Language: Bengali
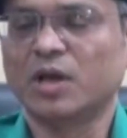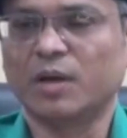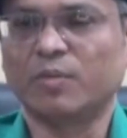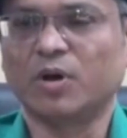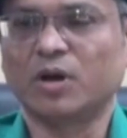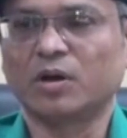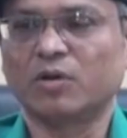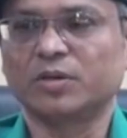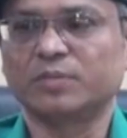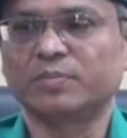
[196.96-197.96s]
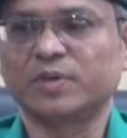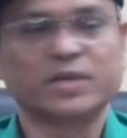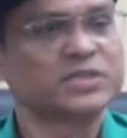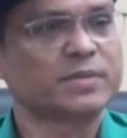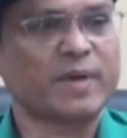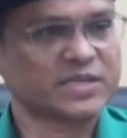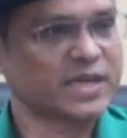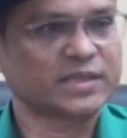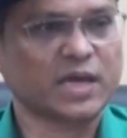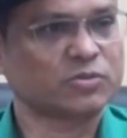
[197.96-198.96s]
এবং ওই নিজের
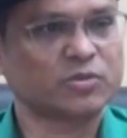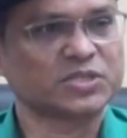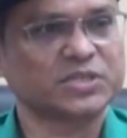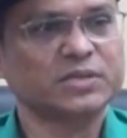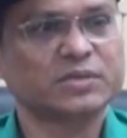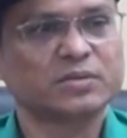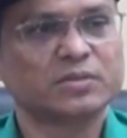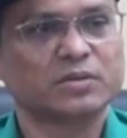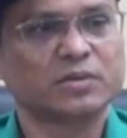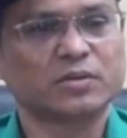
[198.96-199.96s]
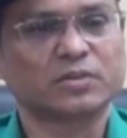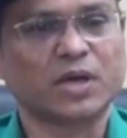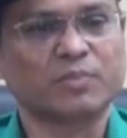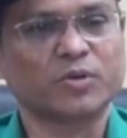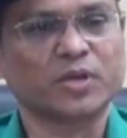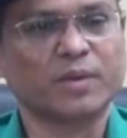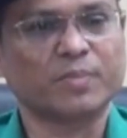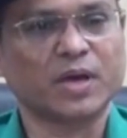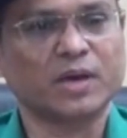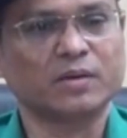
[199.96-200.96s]
বাসায় থাকতো না সে তারপরে
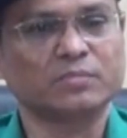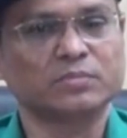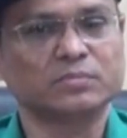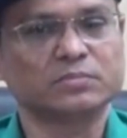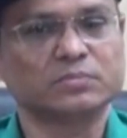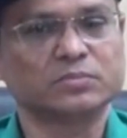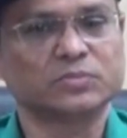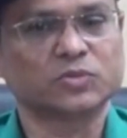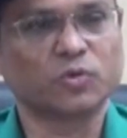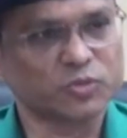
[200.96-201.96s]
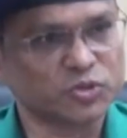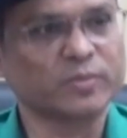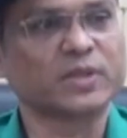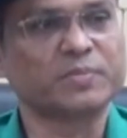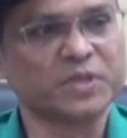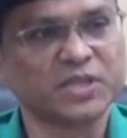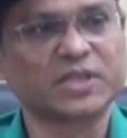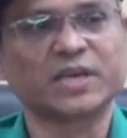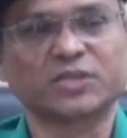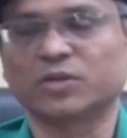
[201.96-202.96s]
আমরা গোপন সংবাদের
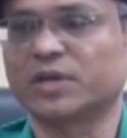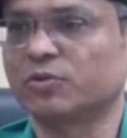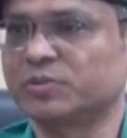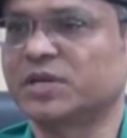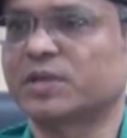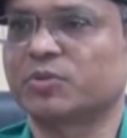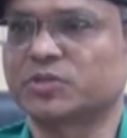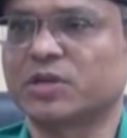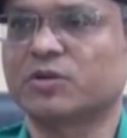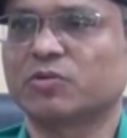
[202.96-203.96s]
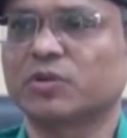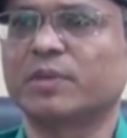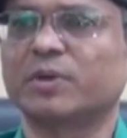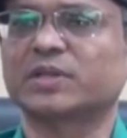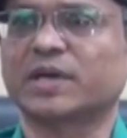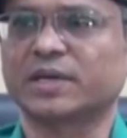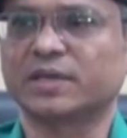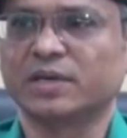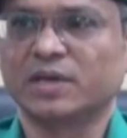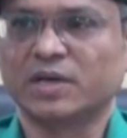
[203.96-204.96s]
ভিত্তিতেই আসলে এই অভিযানটা পরিচালনা করি এবং তাকে
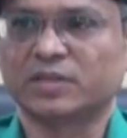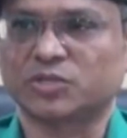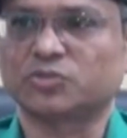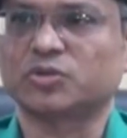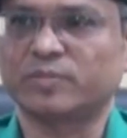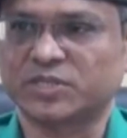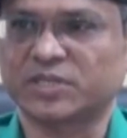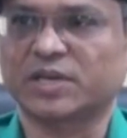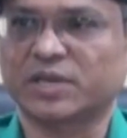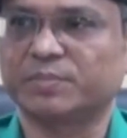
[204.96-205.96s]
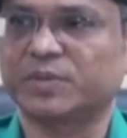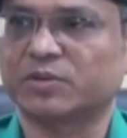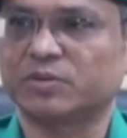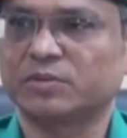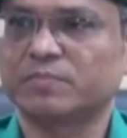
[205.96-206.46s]
তার শ্বশুরের বাসা থেকে গ্রেপ্তার করি